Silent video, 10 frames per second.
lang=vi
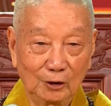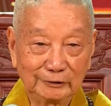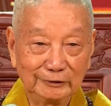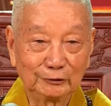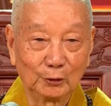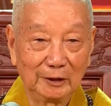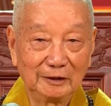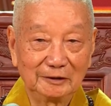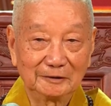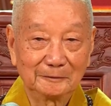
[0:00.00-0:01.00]
có trí
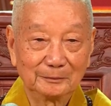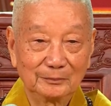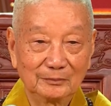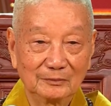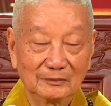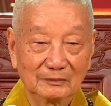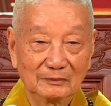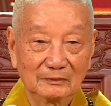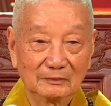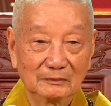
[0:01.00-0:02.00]
tuệ
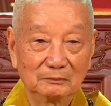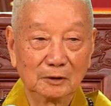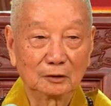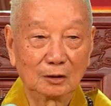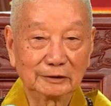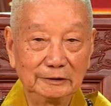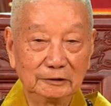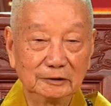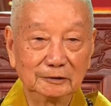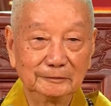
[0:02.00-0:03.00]
mới có
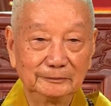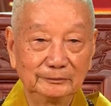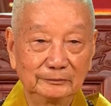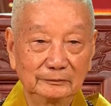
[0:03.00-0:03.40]
kỹ cương